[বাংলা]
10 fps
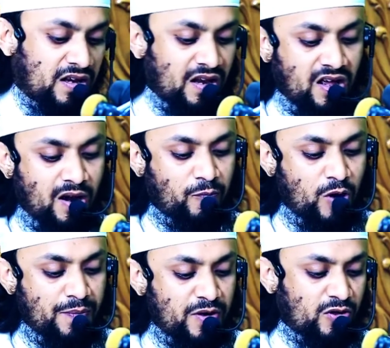আল্লাহ
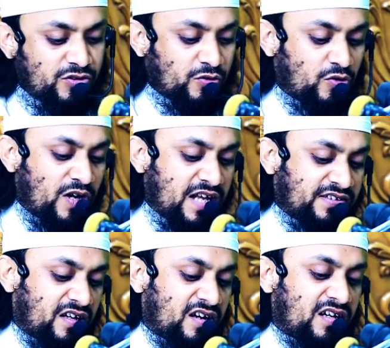রাব্বুল আমিন রসুল্লাহ
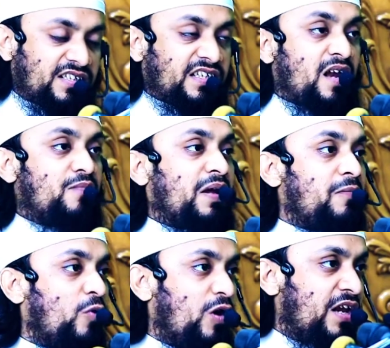সাল্লা সাল্লামকে
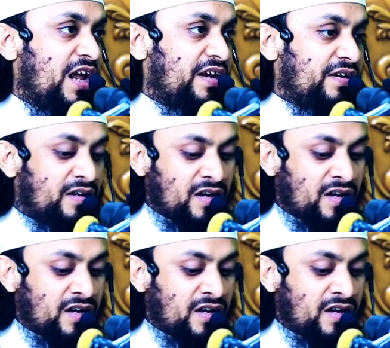বললেন